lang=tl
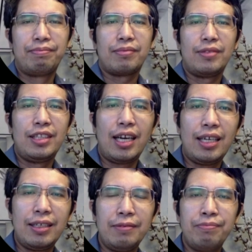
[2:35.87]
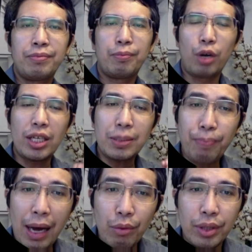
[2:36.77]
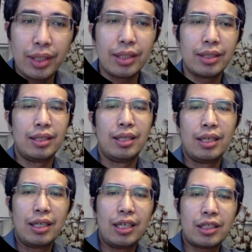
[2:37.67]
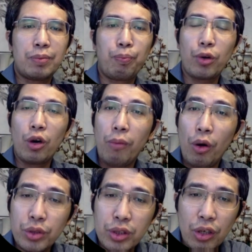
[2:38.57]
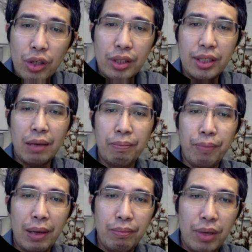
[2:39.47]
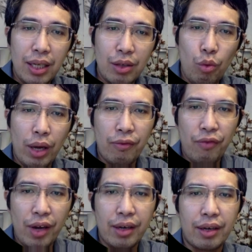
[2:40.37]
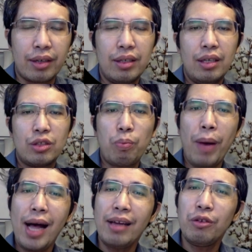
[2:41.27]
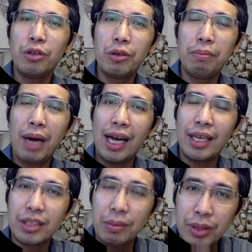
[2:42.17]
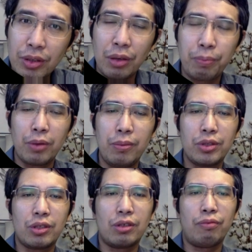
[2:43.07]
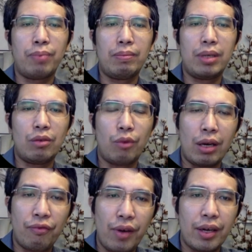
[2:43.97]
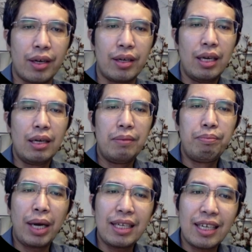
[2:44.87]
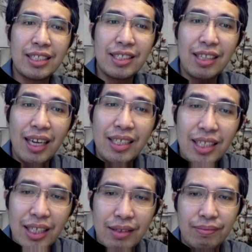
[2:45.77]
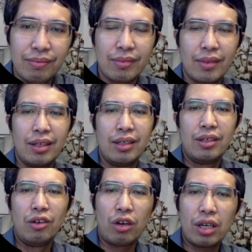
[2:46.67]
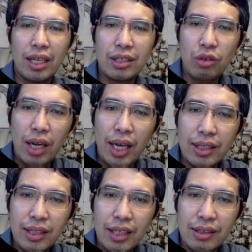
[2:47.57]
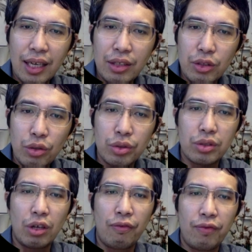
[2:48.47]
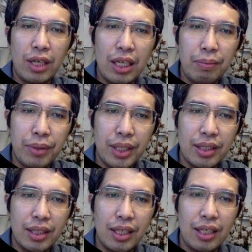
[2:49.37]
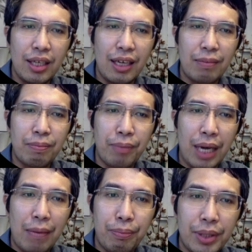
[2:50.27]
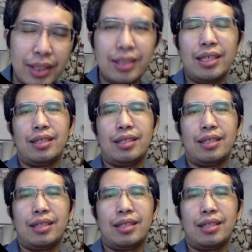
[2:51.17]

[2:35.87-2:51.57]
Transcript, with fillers: ng police power is promotion ng public welfare. So paano ma achieve ito? Promotion of public welfare by restraining or regulating the use of liberty and property.